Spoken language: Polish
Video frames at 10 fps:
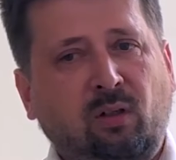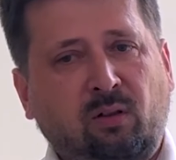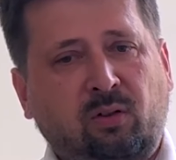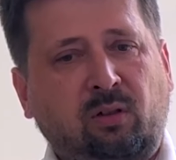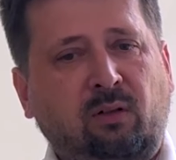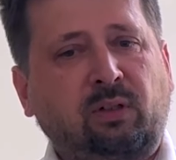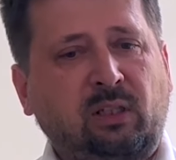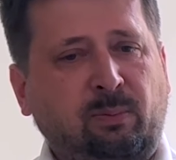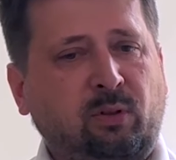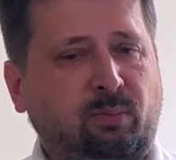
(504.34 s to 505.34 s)
Czyli w ten
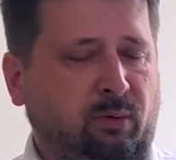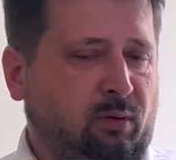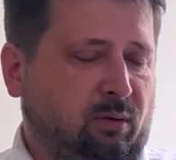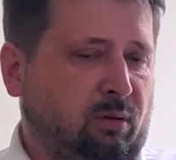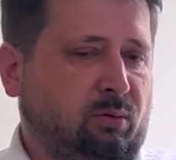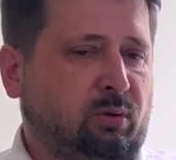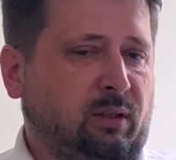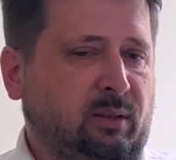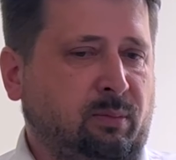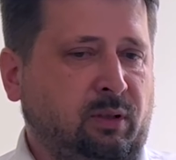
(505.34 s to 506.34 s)
sposób e, tutaj
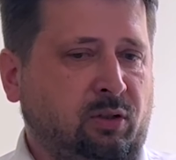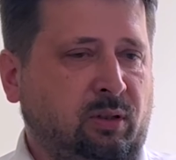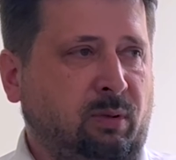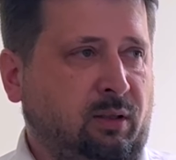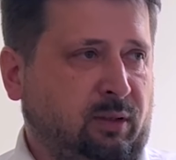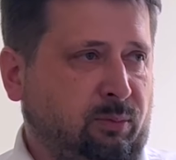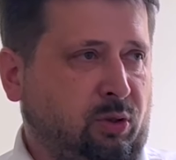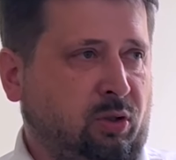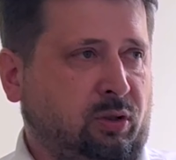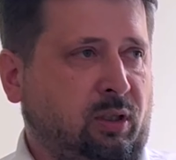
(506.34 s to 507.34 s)
sobie też tym hejtem
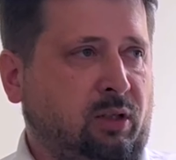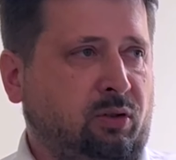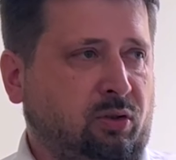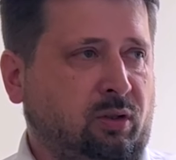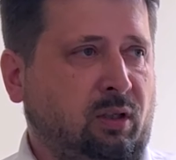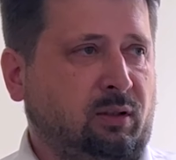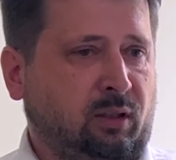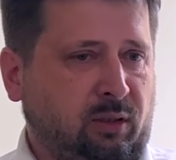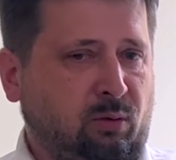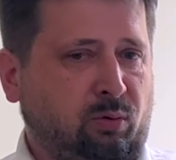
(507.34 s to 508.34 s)
troszeczkę radzisz, że
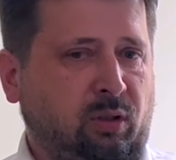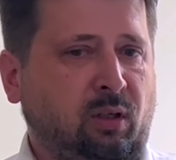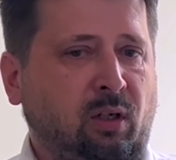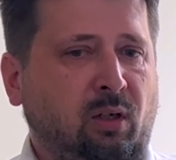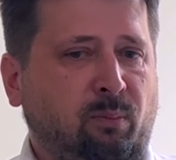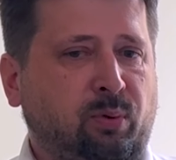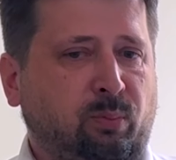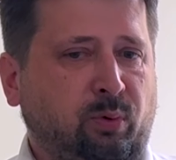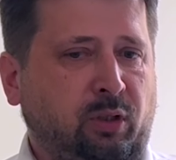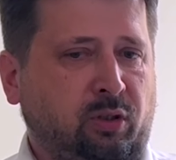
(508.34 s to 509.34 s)
jednak tych ludzi
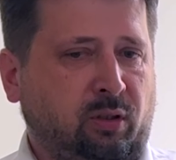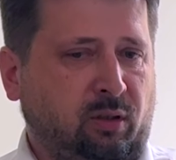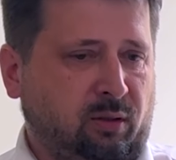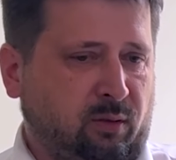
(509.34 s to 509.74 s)
próbujesz e,